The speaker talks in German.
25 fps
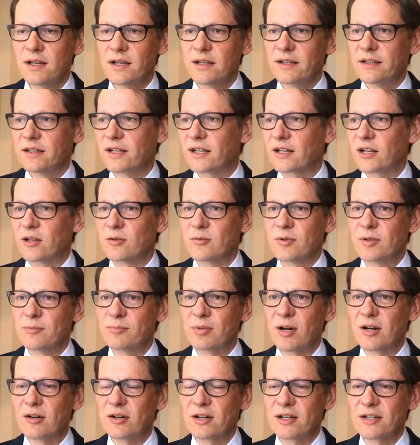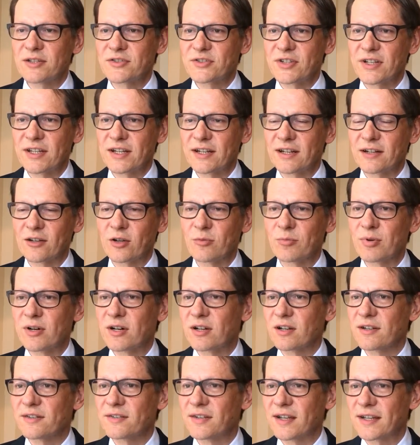Ja, ich glaube, Banken ist sehr ein
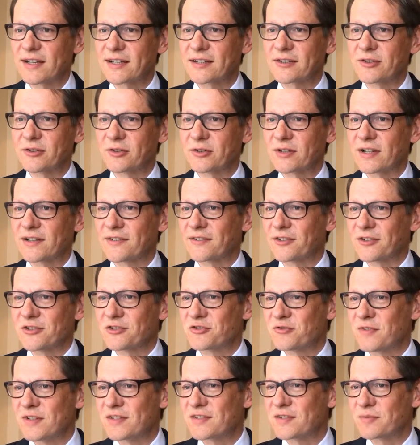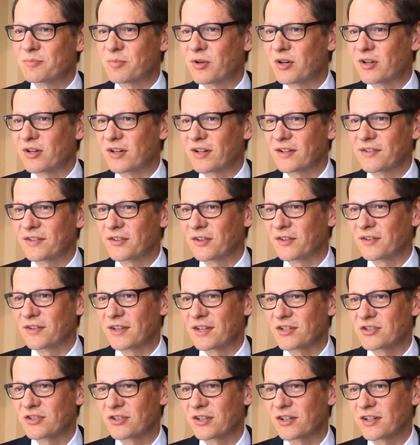globaler Sektor. Also die Schweizer Banken sind ja
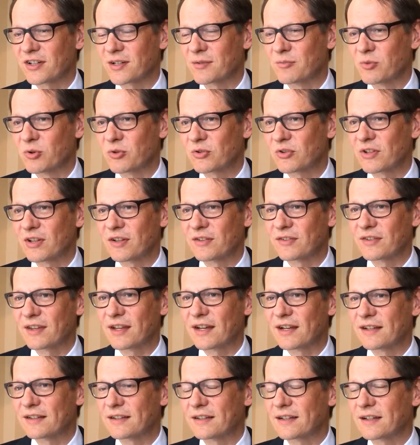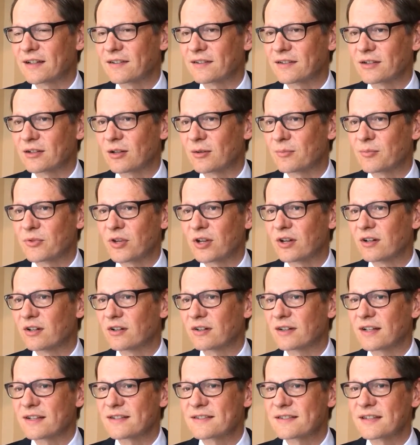sehr stark im Ausland tätig. Also ich glaube, da
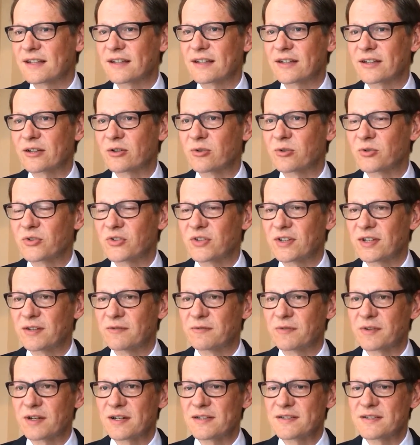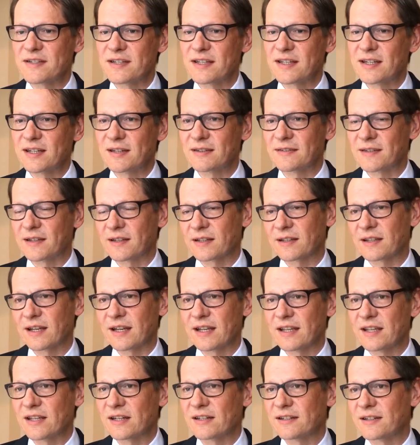gibt es nicht eine grosse Differenzierung, sicher
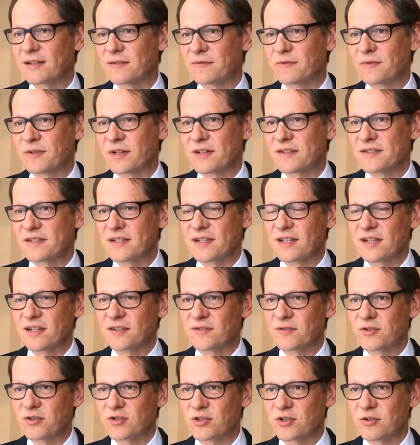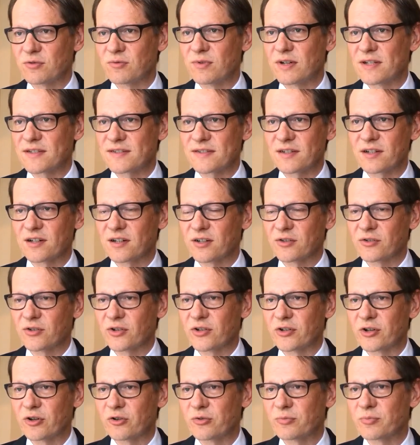eher eine Differenzierung zwischen den USA und
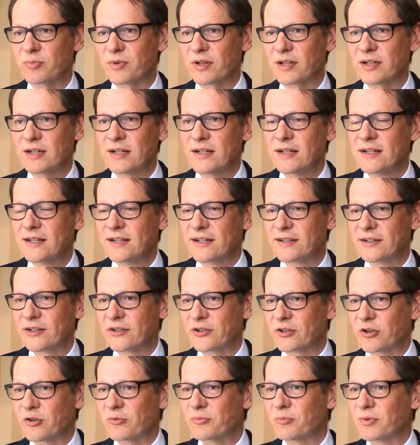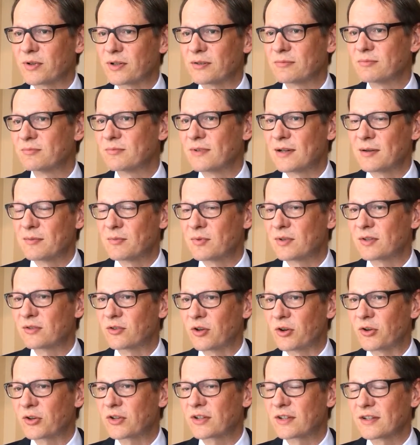Europa. In Europa äh,
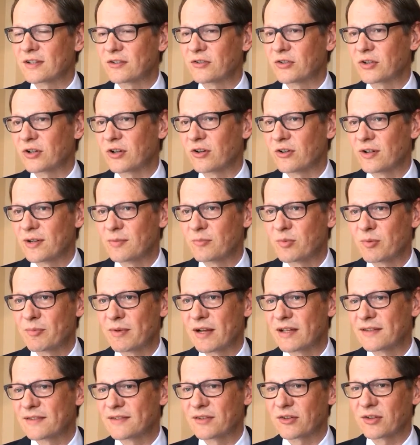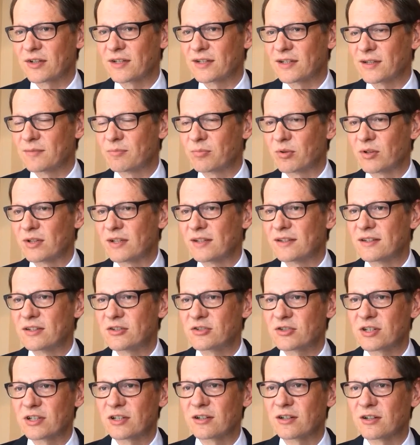drückt natürlich auch im Moment so ein bisschen die
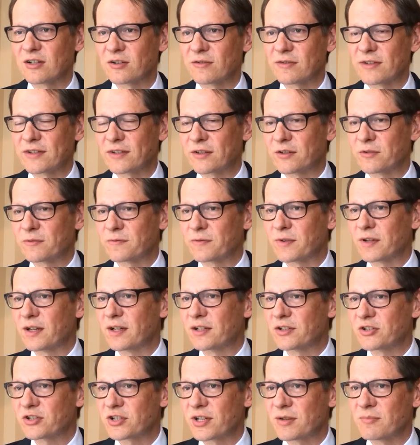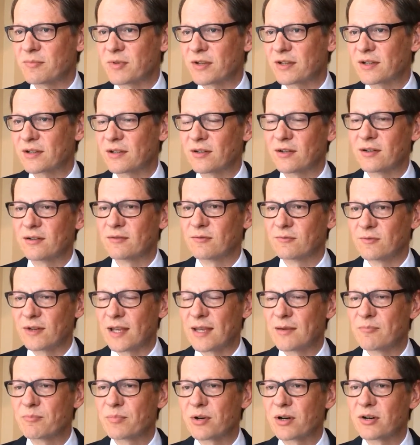politische Lage wieder auf äh, die Stimmung äh,
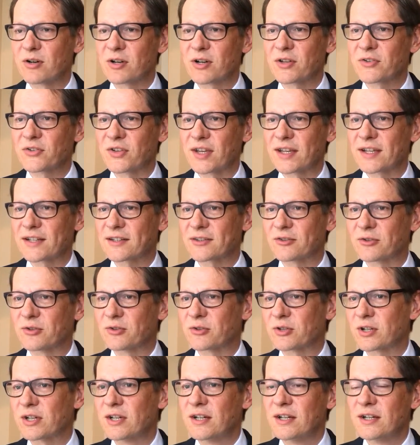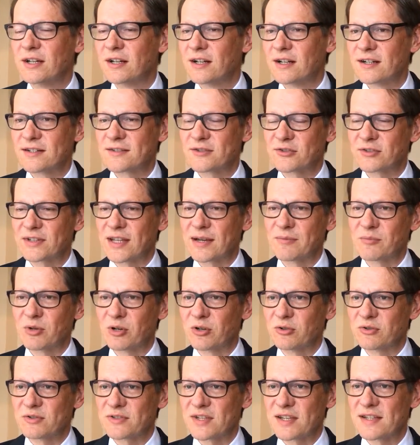im Bankensektor. zudem
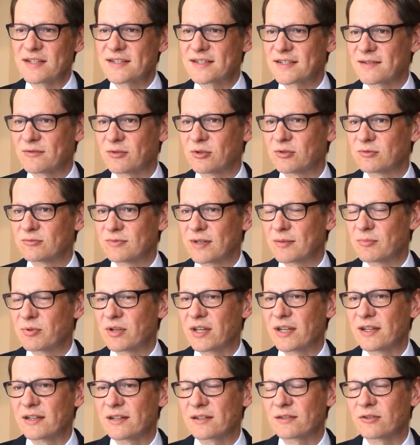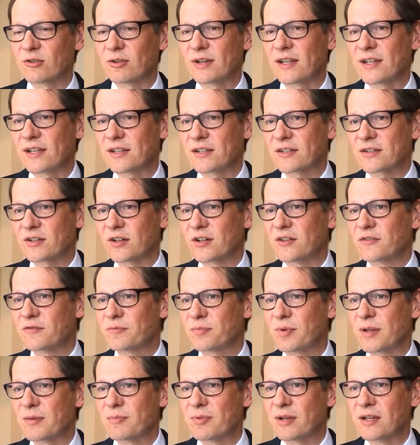auch die Zinsen, die eben eher noch länger
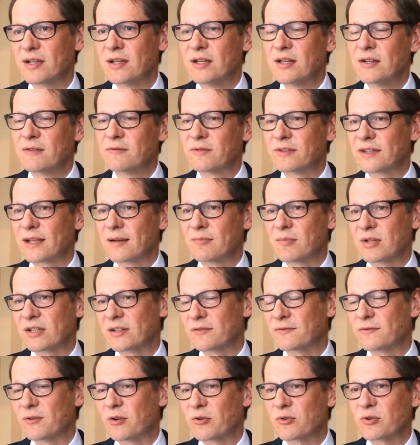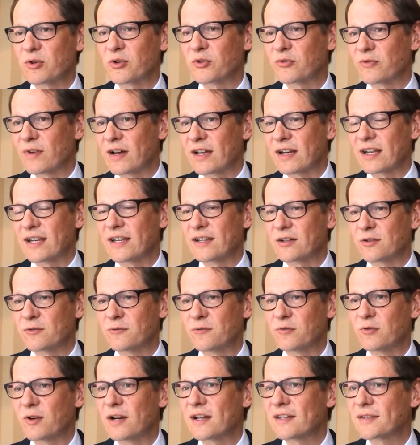tief bleiben. Von dem her, der Fokus wäre eher
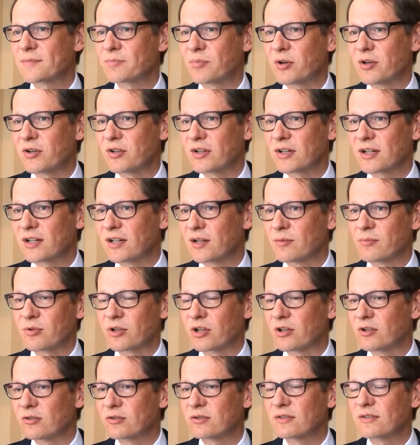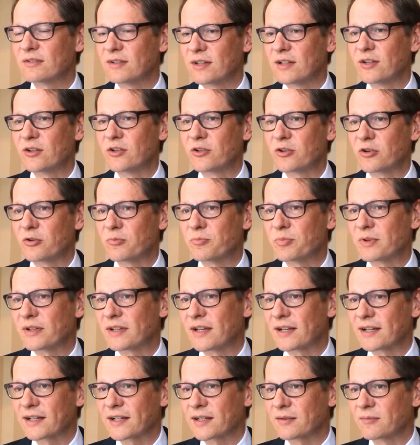auf US-Banken, aber auch in Europa
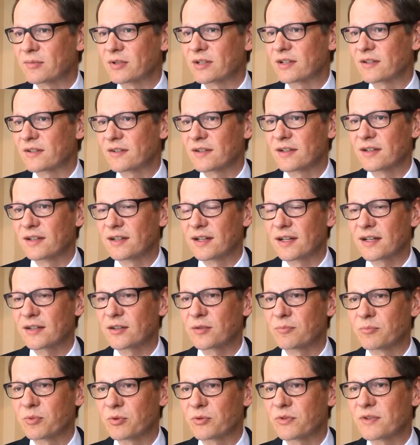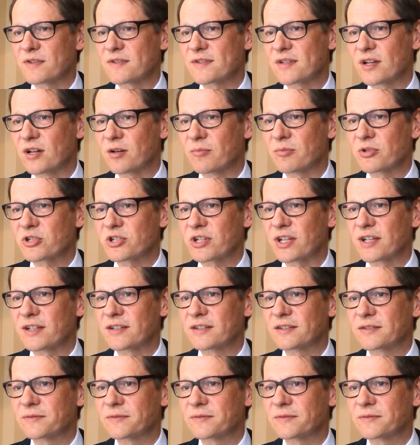denken wir, dass eigentlich noch Potenzial besteht.